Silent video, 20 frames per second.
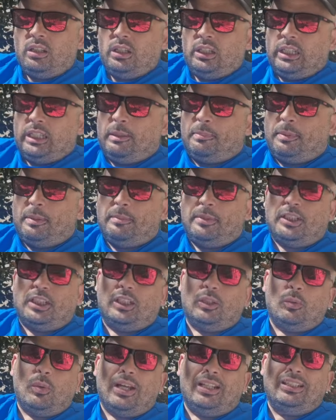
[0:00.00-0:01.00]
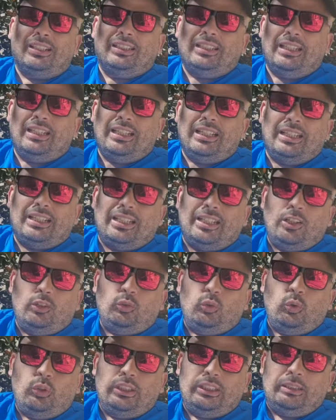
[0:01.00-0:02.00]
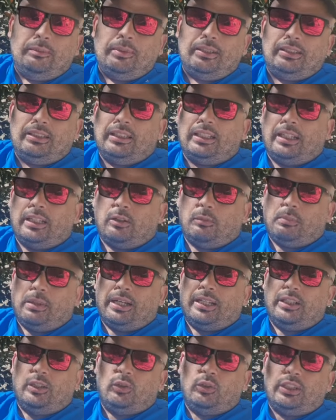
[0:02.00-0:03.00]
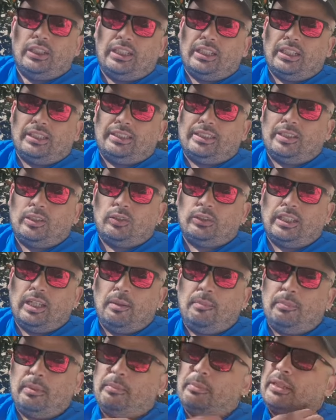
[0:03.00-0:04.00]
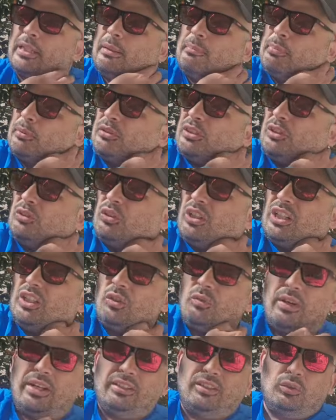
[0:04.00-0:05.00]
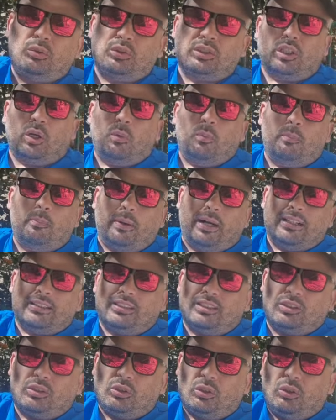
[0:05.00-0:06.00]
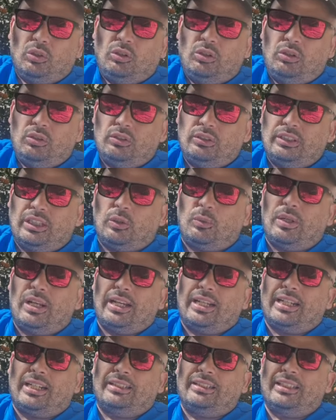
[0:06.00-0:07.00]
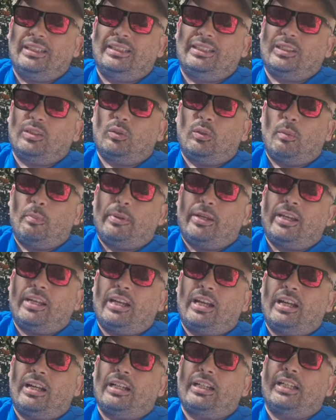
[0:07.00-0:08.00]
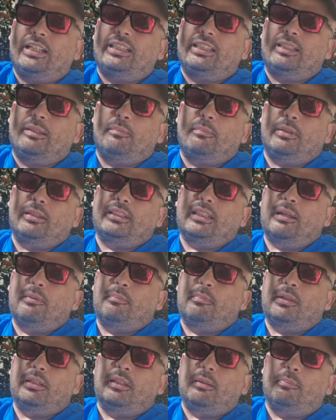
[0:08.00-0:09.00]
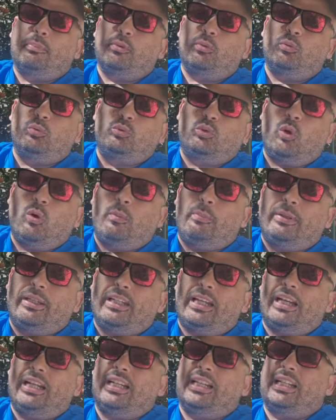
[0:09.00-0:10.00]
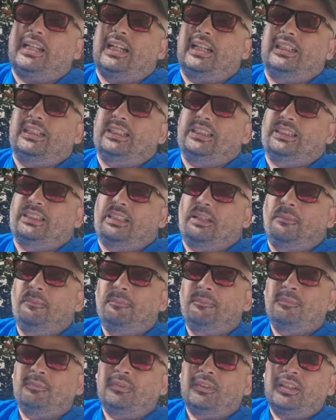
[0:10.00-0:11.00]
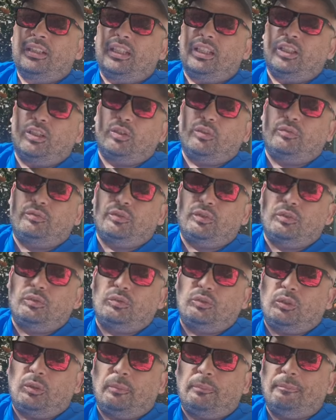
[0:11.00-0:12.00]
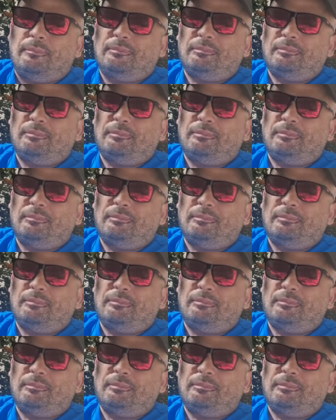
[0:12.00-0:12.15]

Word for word: I primi cinque anni di Allegri io non li dimenticherò mai, lo ringrazierò sempre perché ha portato la Juventus a un passo da quella grandezza europea che sembra sempre di più utopica e irrealista in confronto